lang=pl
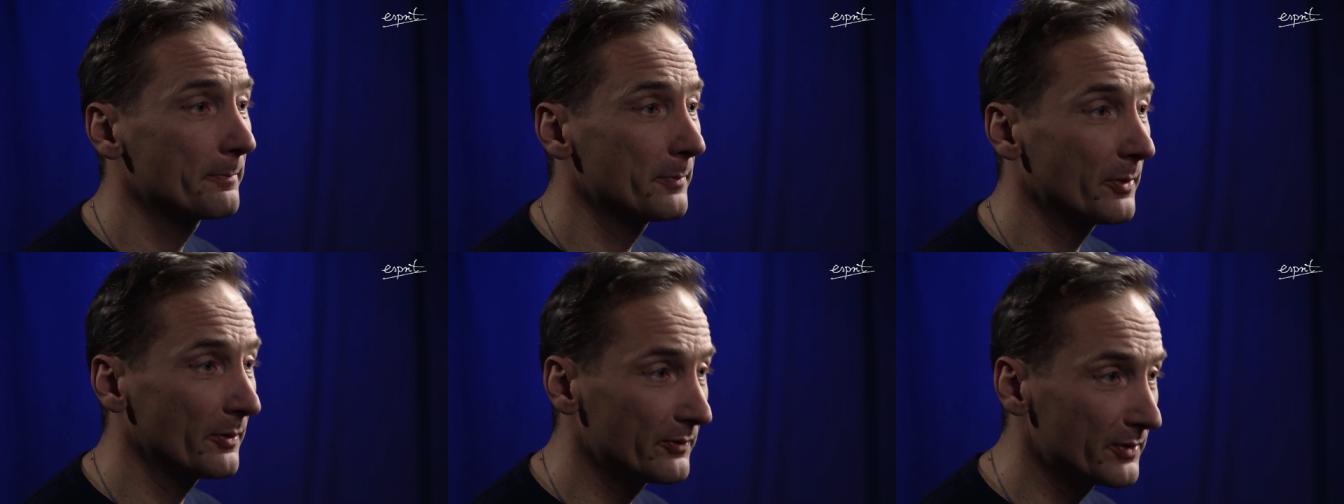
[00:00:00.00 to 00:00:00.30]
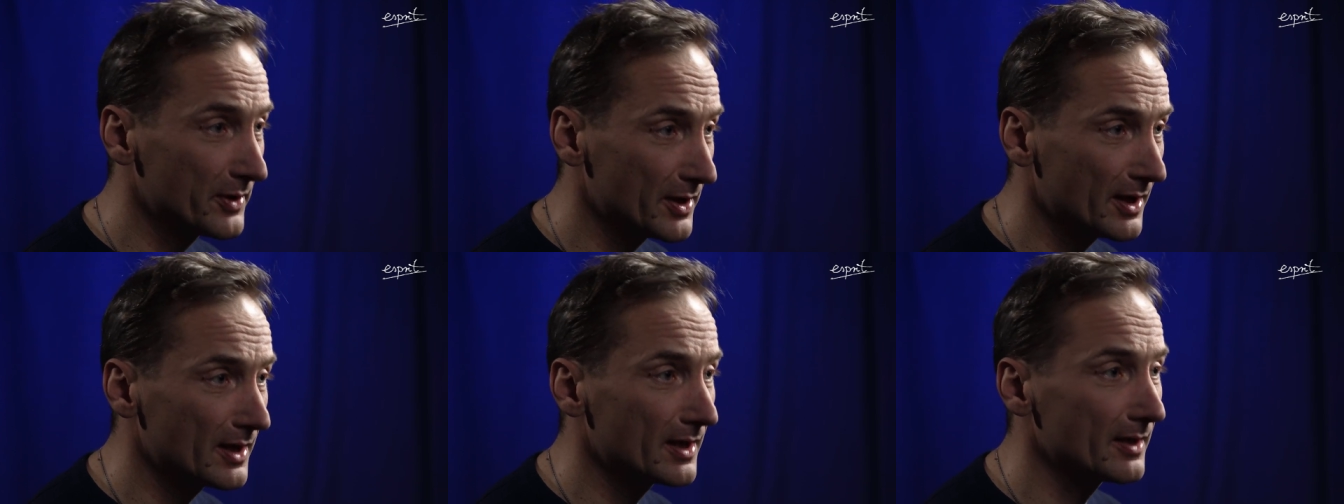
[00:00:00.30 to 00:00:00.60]

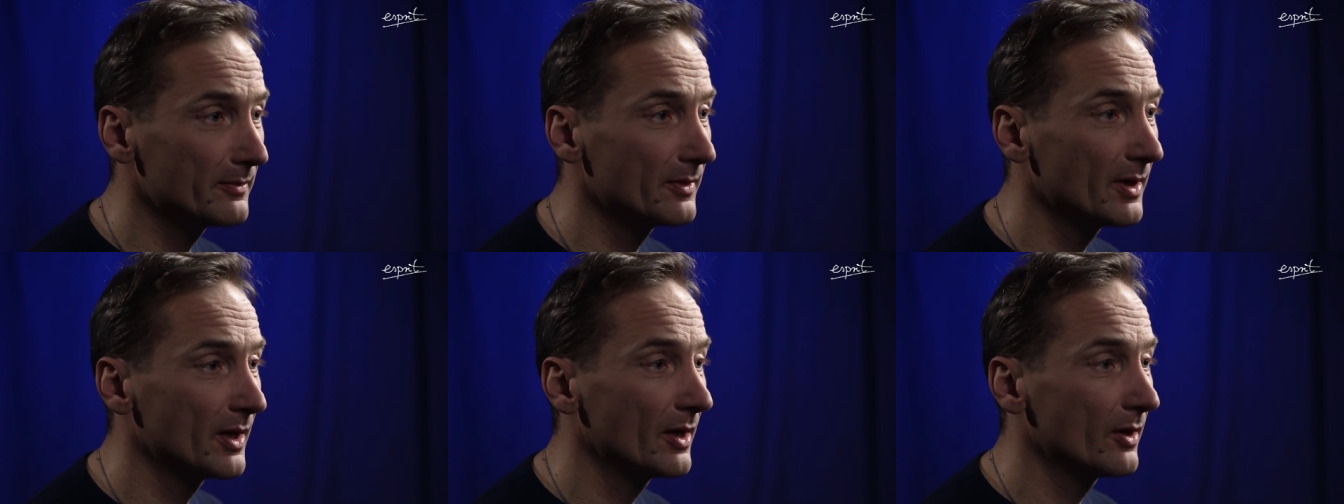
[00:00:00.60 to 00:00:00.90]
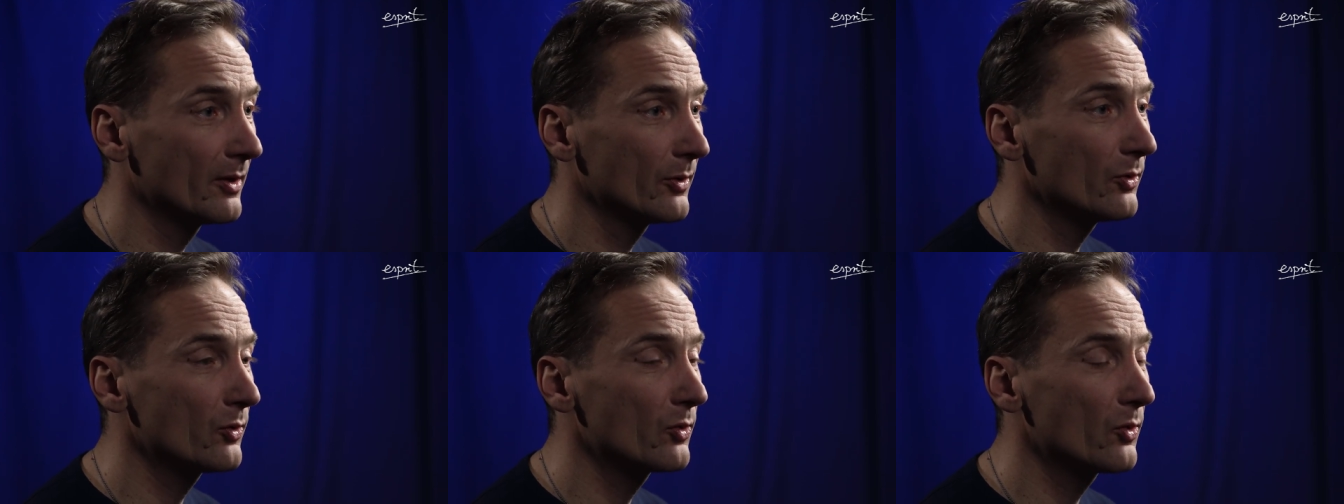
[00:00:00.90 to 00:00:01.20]
powinienem
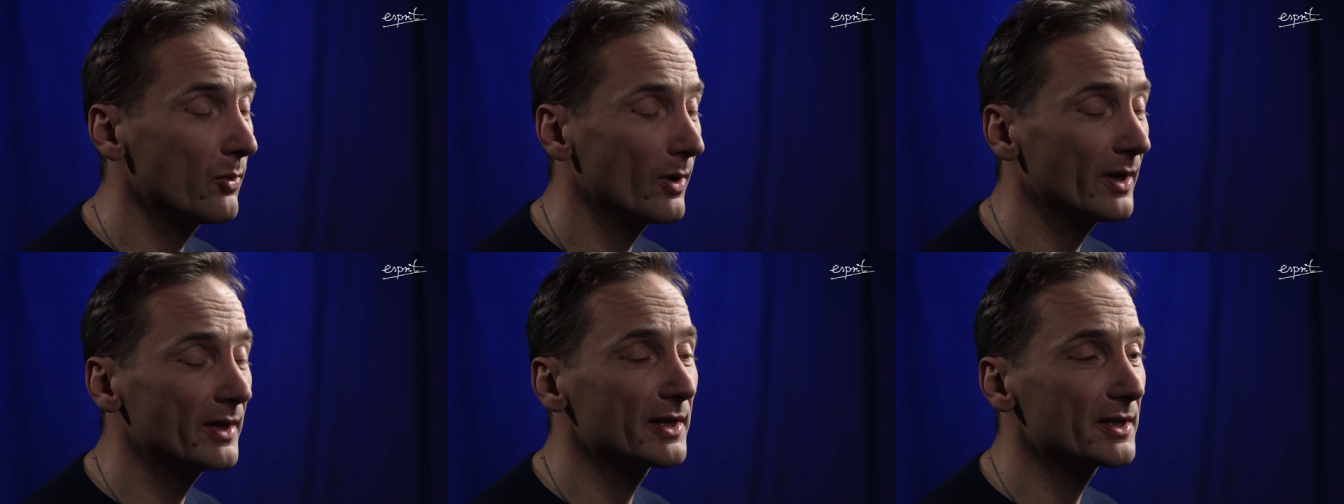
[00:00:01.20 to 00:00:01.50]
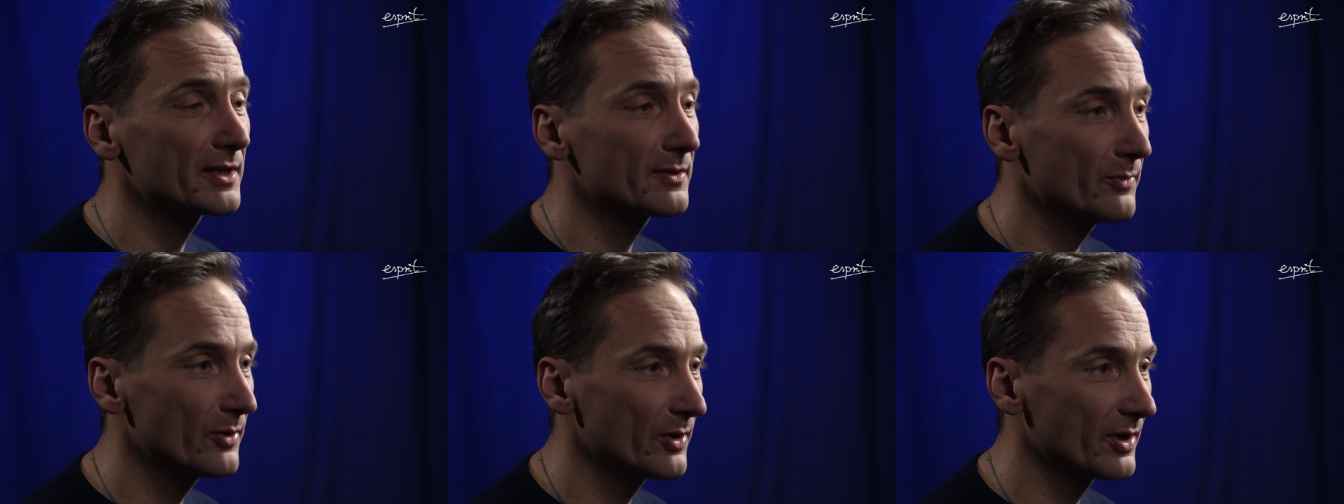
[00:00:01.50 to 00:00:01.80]

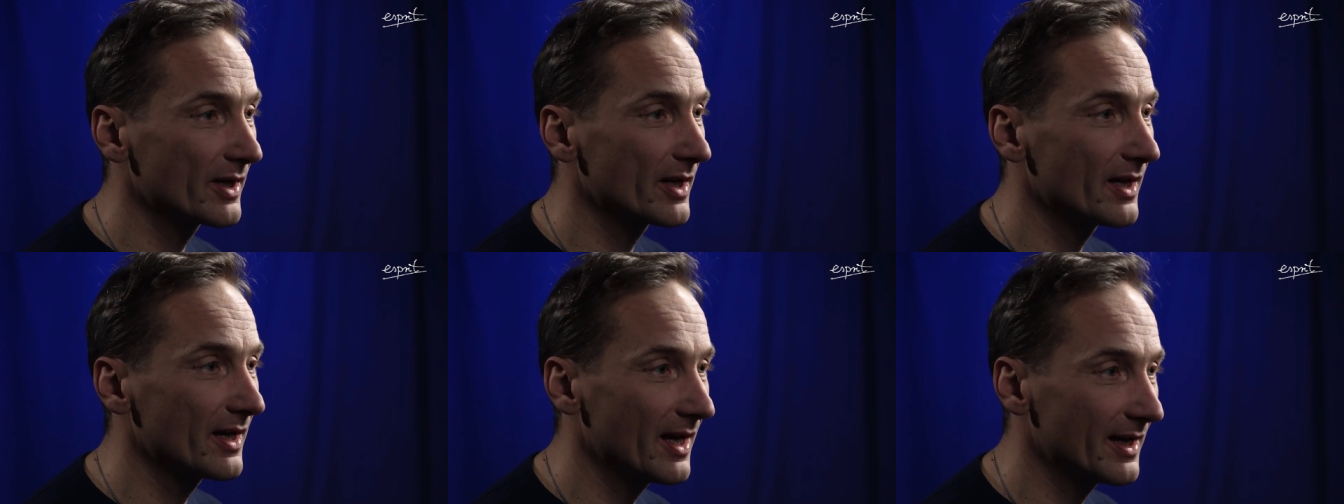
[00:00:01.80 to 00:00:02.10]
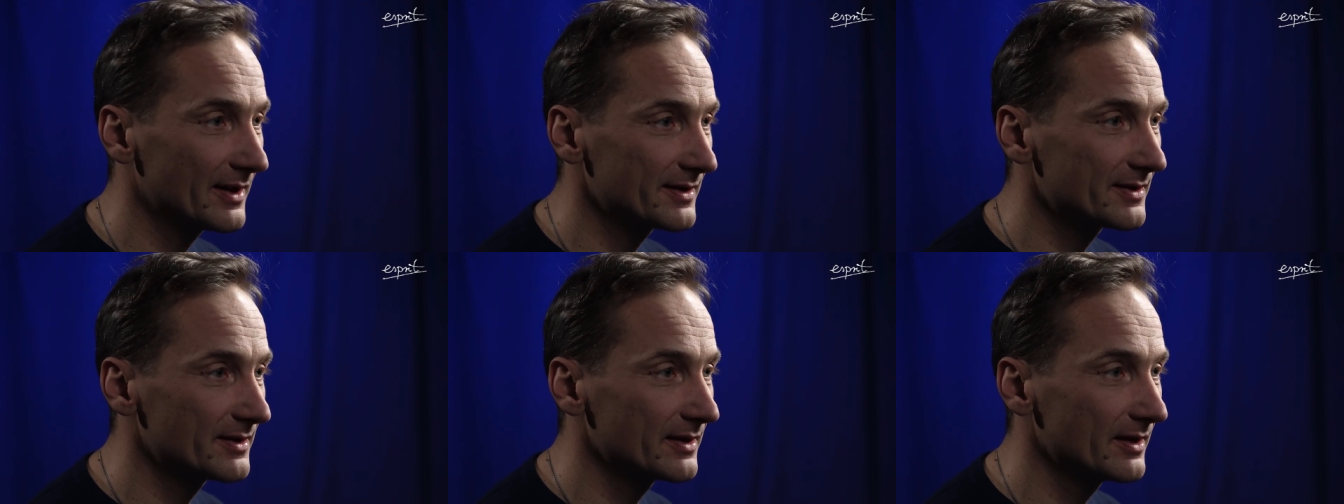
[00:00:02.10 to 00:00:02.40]
układać moje
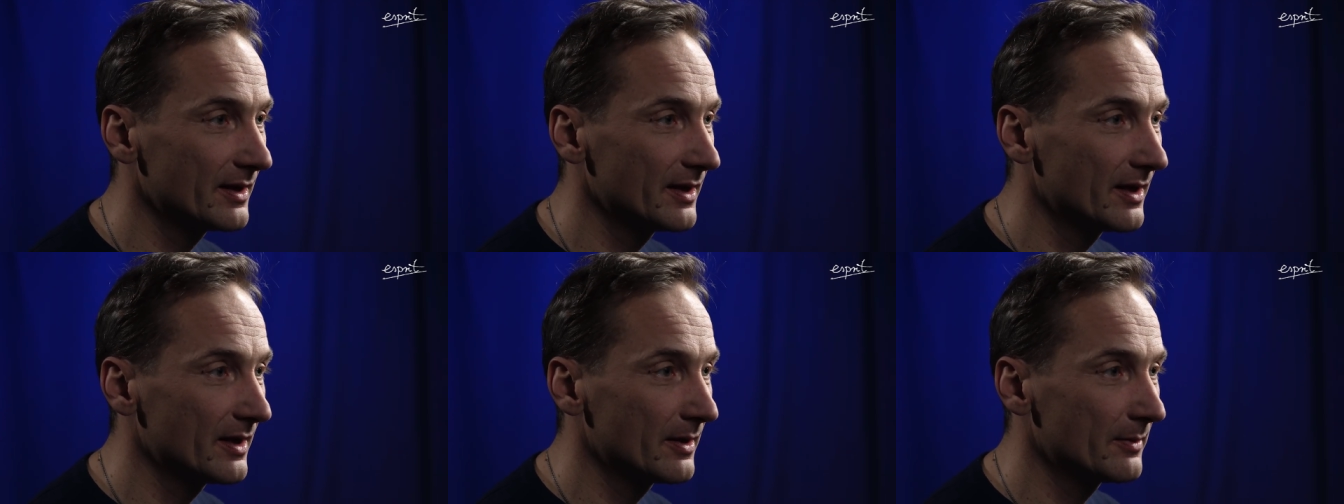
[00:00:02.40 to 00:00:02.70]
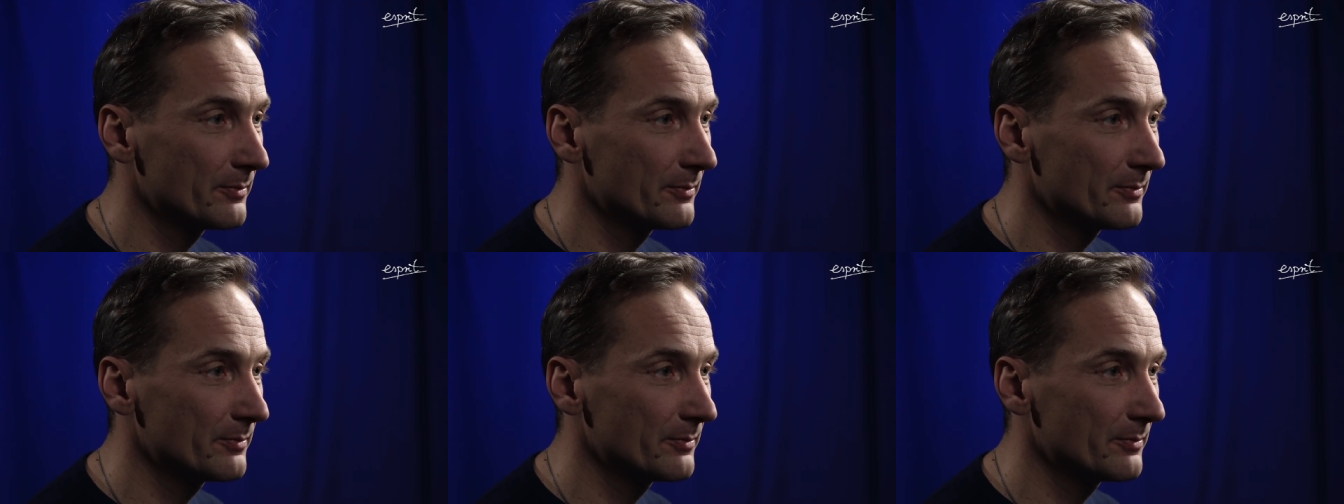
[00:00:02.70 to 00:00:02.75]
relacje,